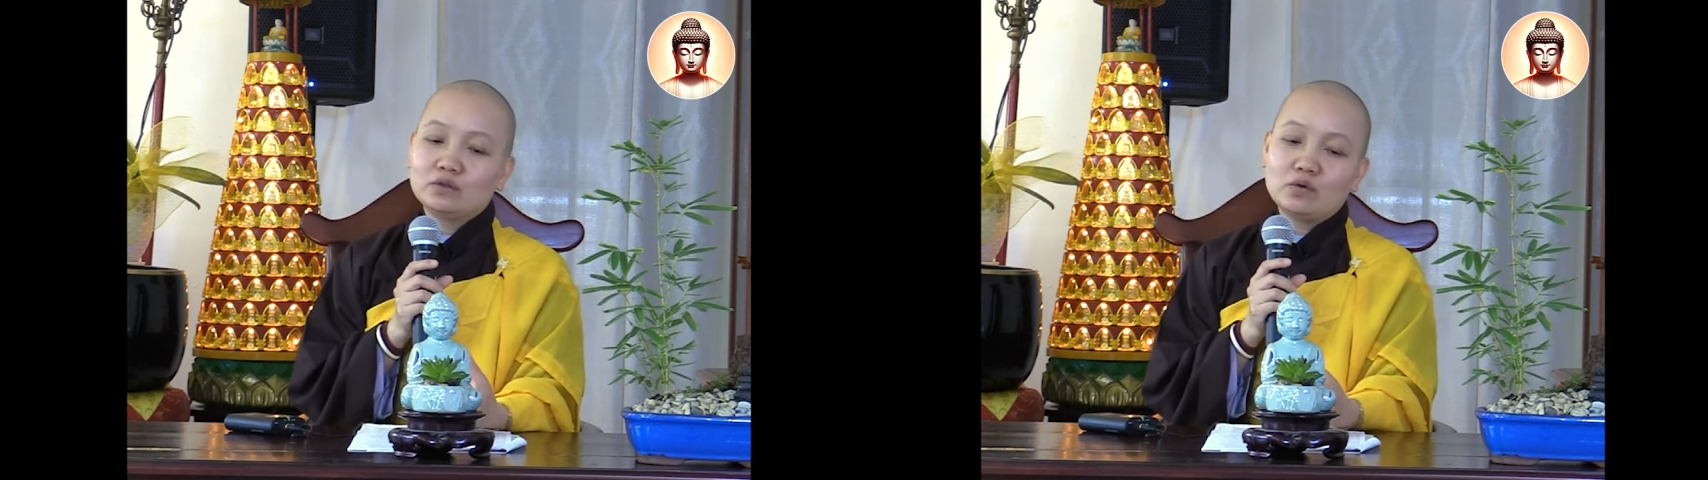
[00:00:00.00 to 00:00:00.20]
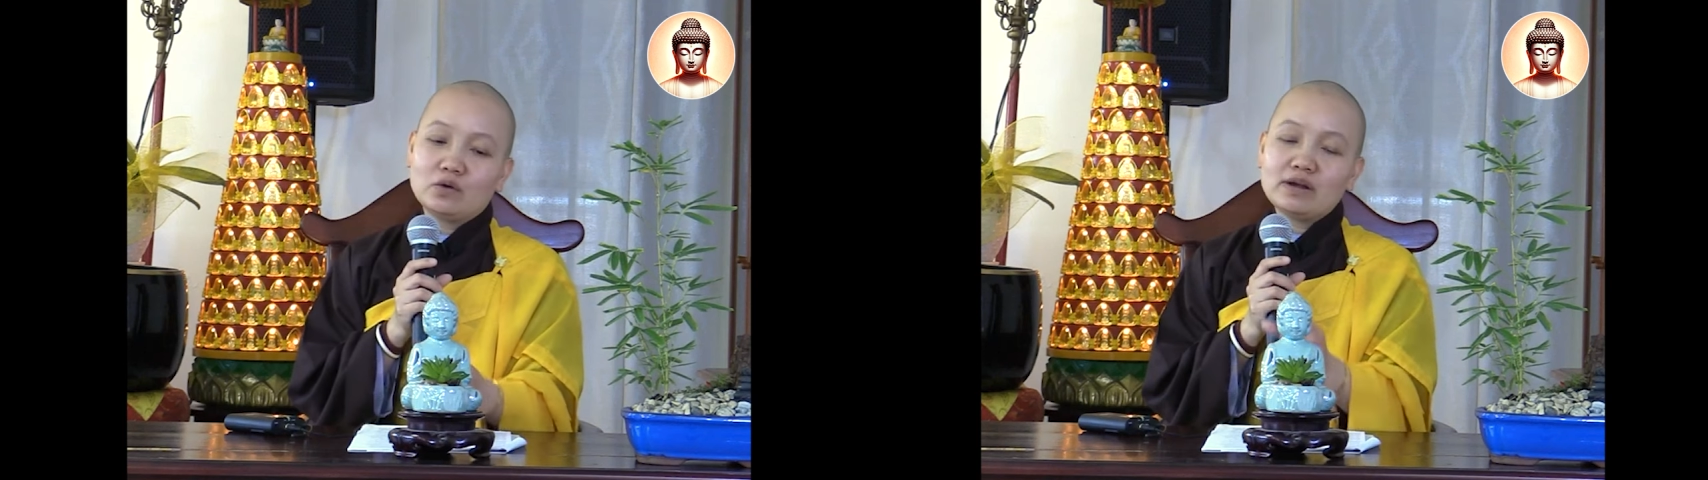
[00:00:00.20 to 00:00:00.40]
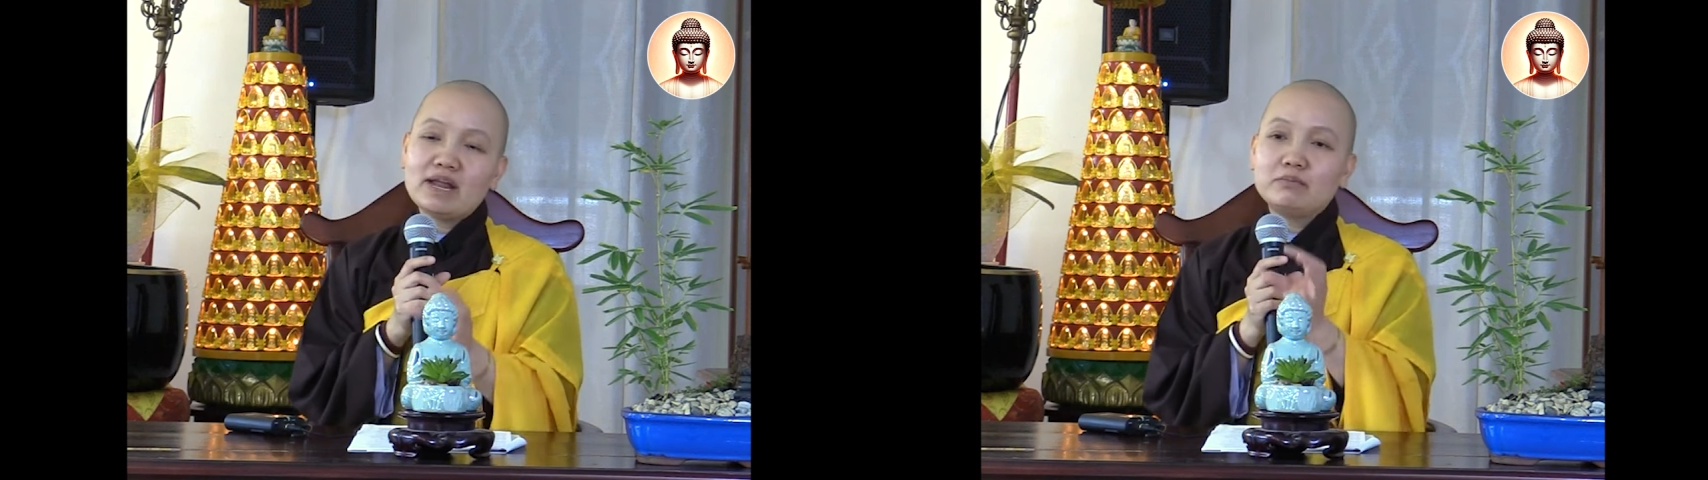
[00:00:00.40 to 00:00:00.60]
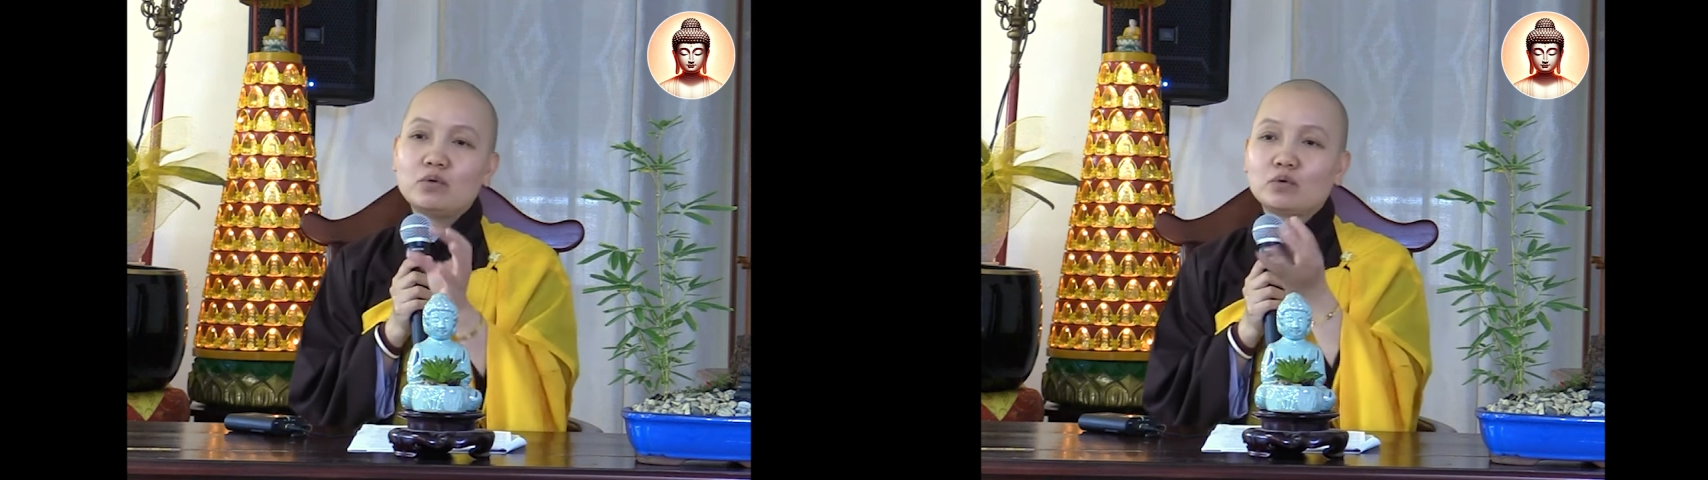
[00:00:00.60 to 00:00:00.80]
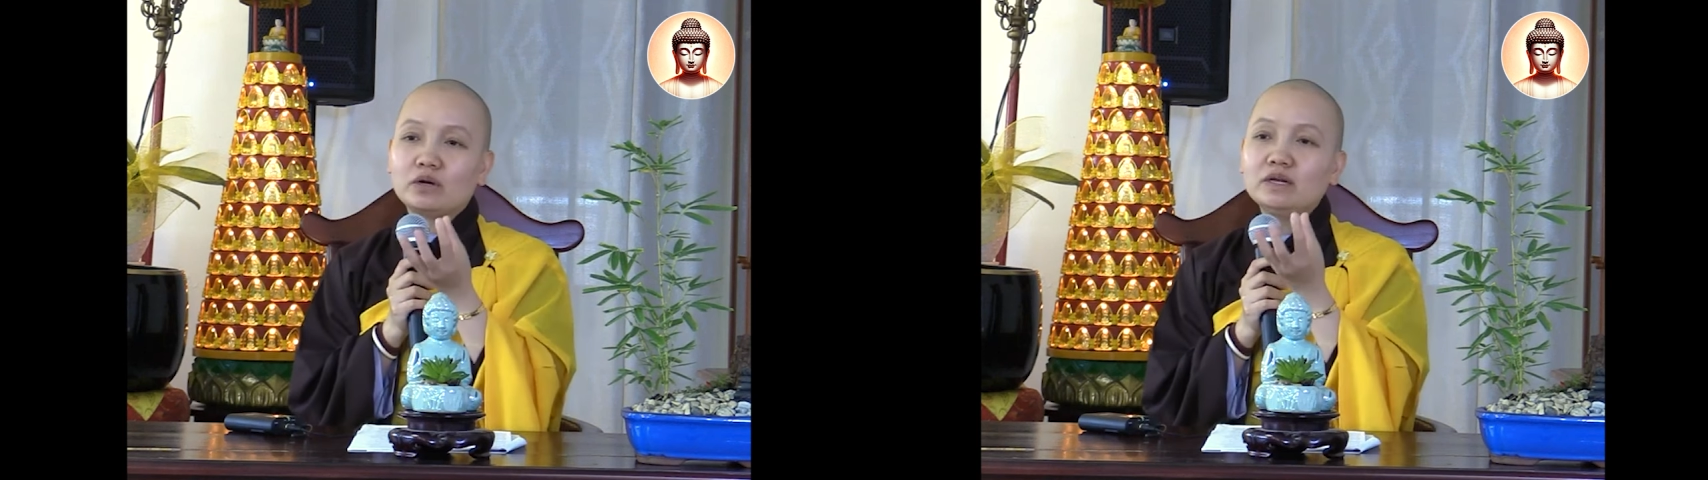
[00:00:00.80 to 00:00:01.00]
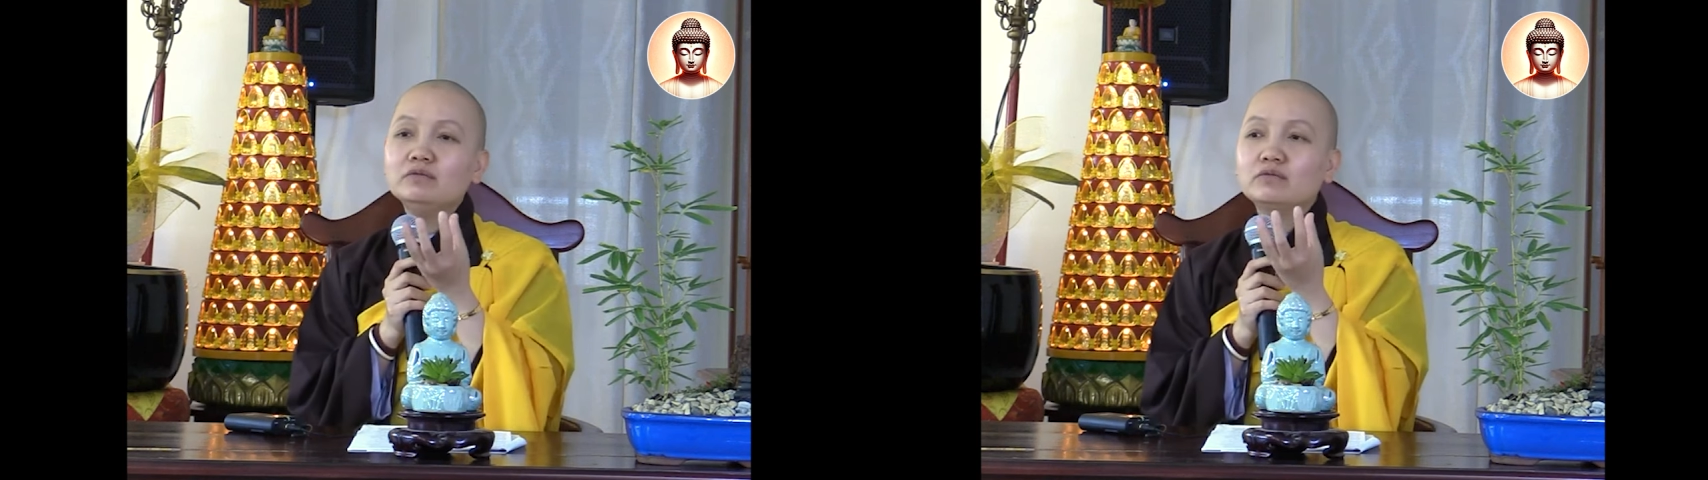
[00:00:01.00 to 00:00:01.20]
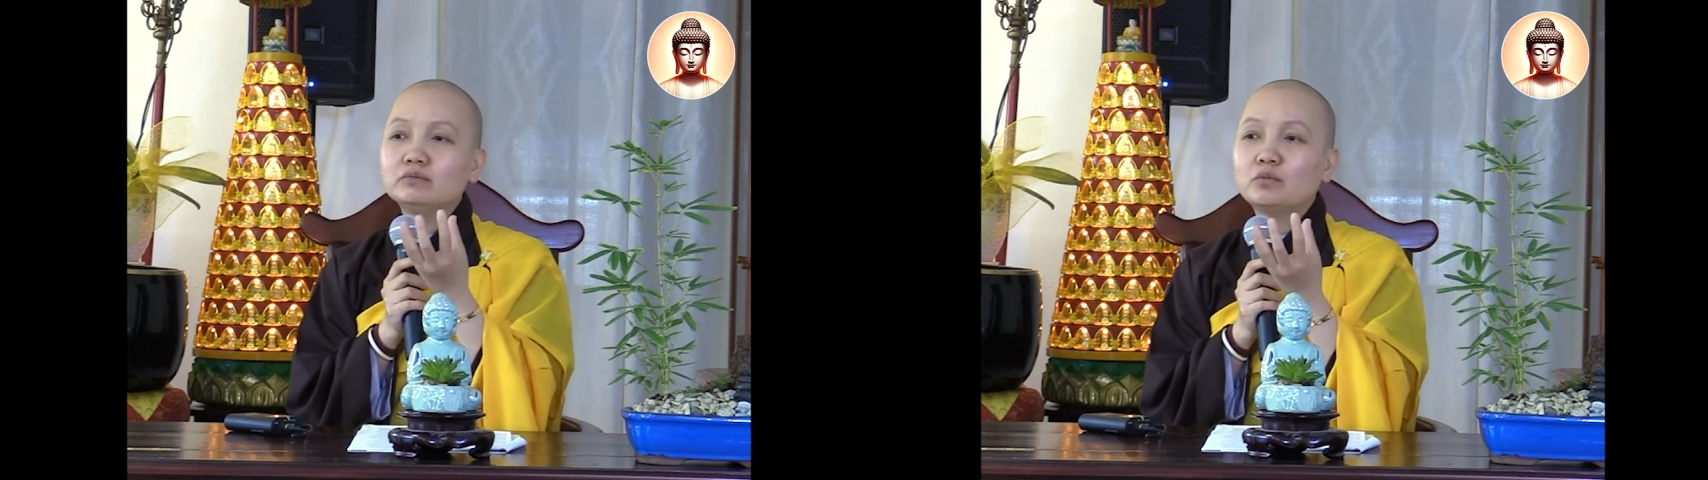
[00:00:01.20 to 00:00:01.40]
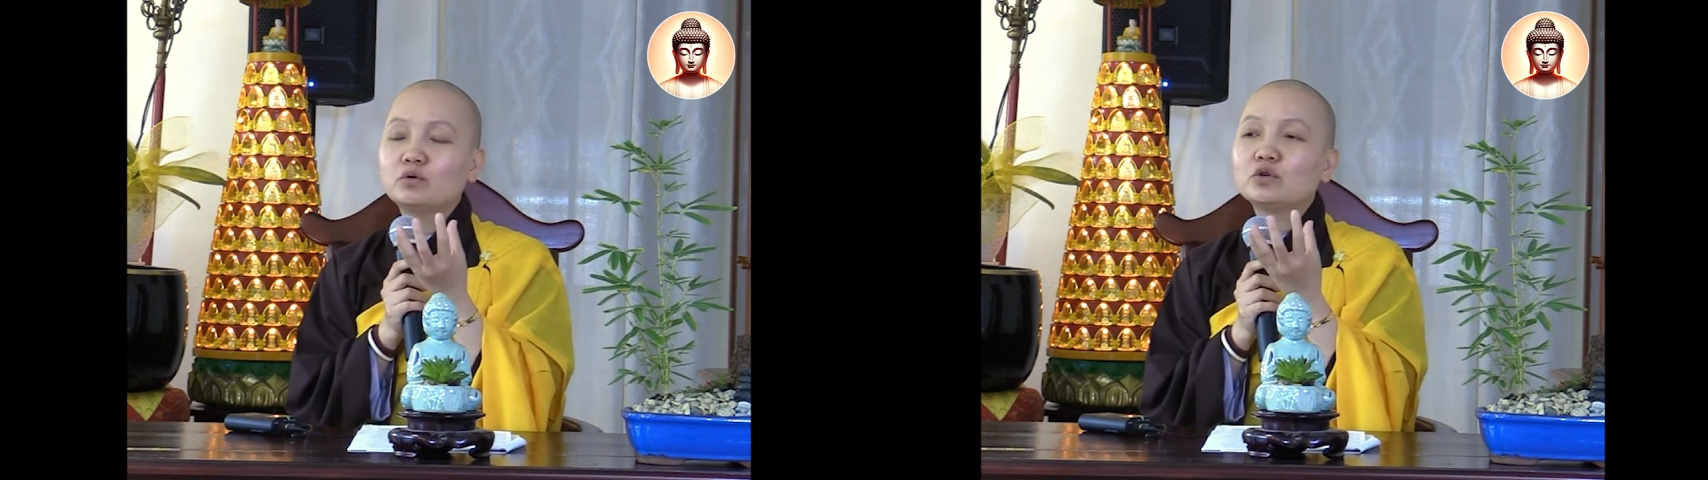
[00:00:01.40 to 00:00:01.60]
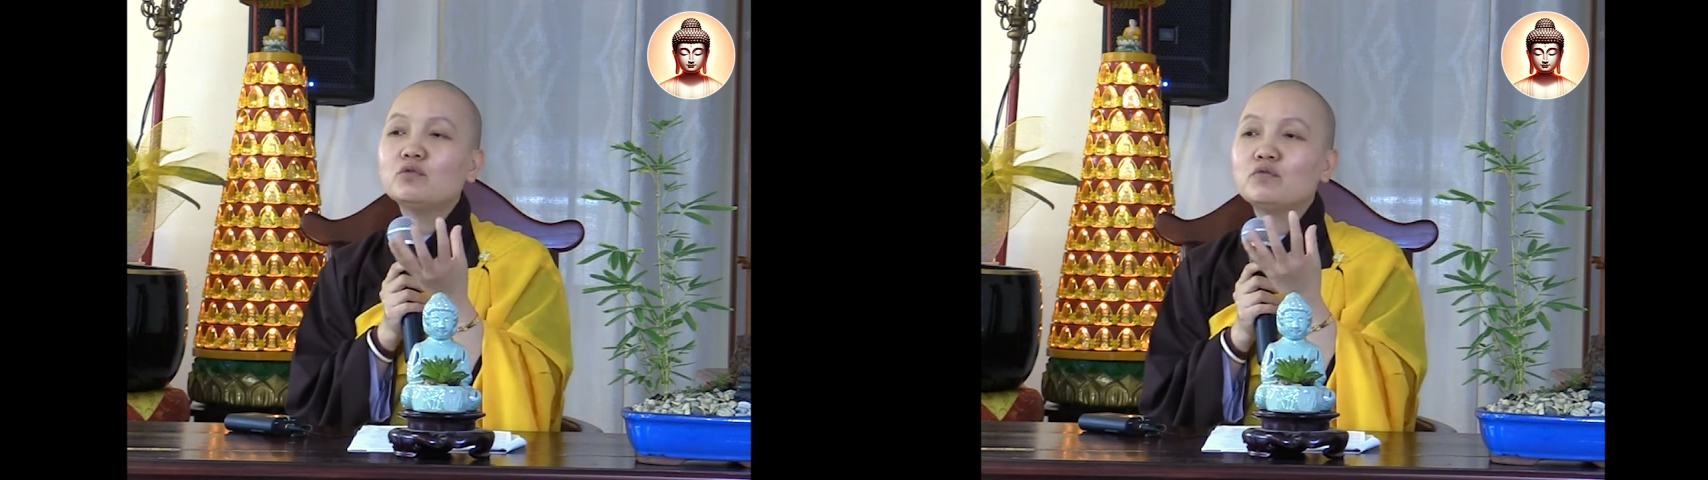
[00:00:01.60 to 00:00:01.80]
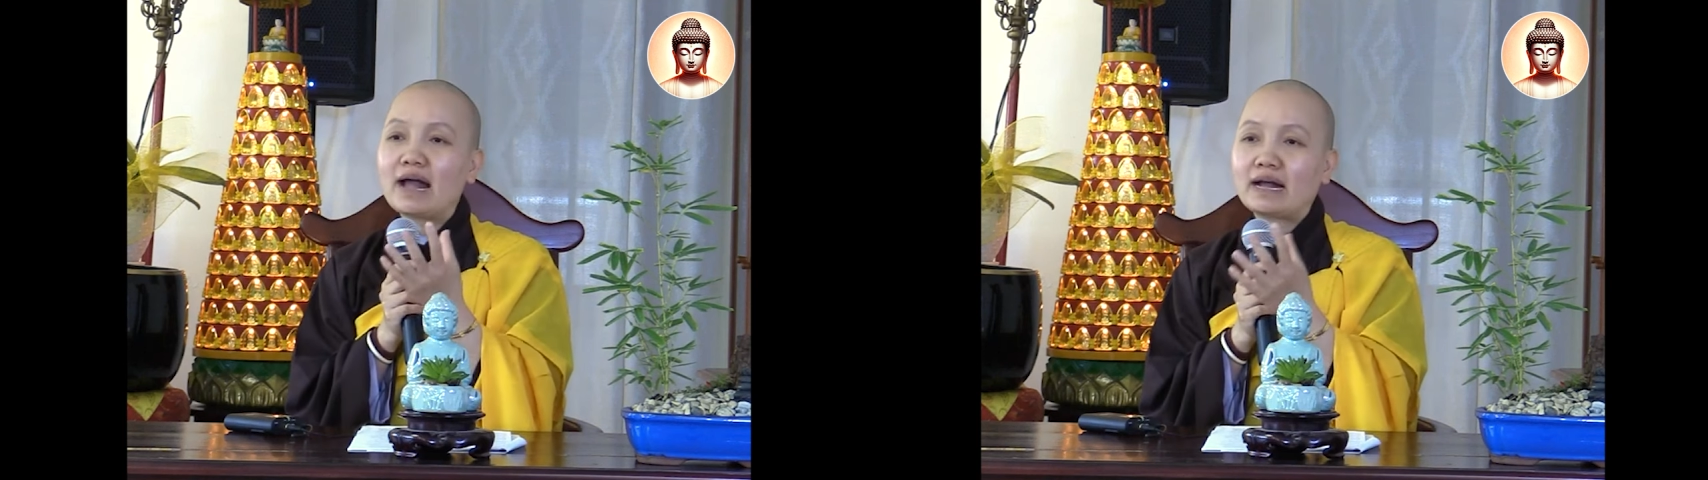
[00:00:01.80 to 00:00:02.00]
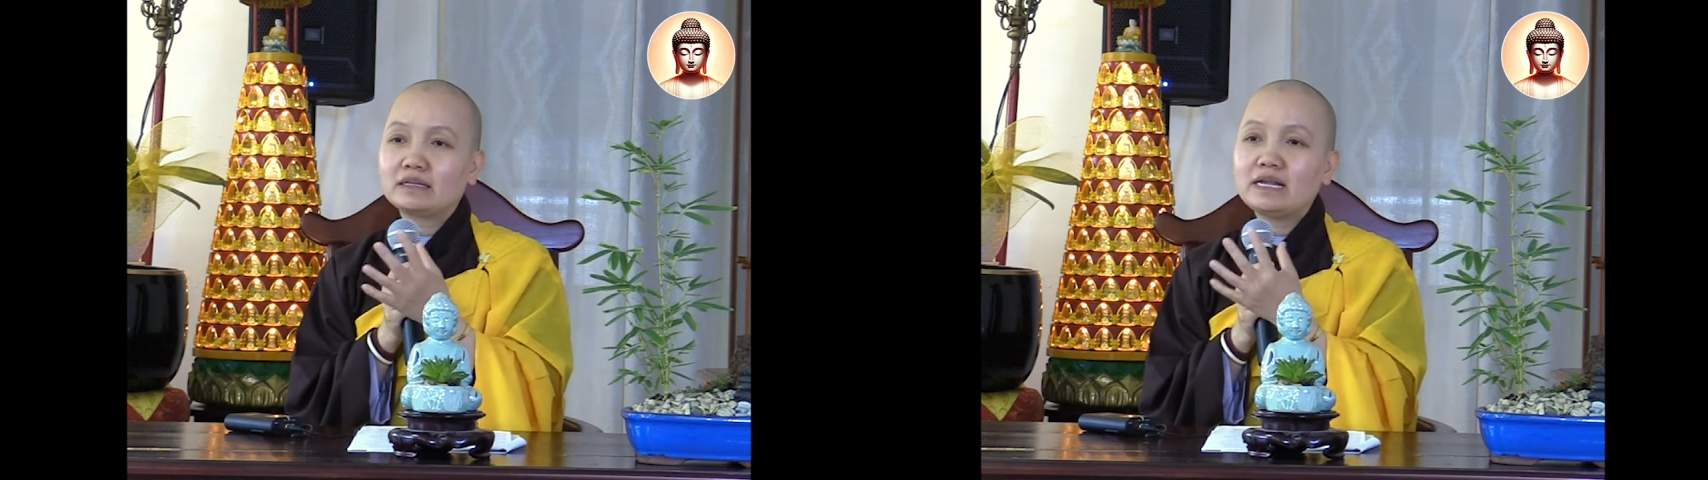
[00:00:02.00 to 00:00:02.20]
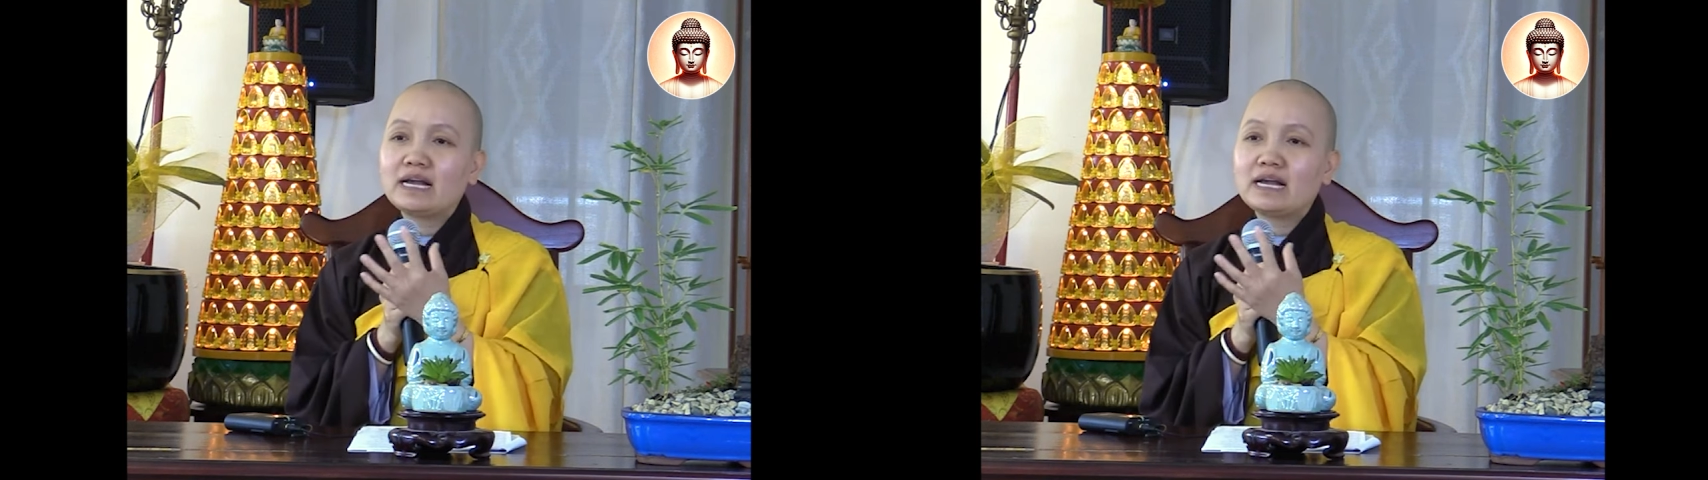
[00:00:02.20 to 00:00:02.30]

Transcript: tôi có đem một ít một số vàng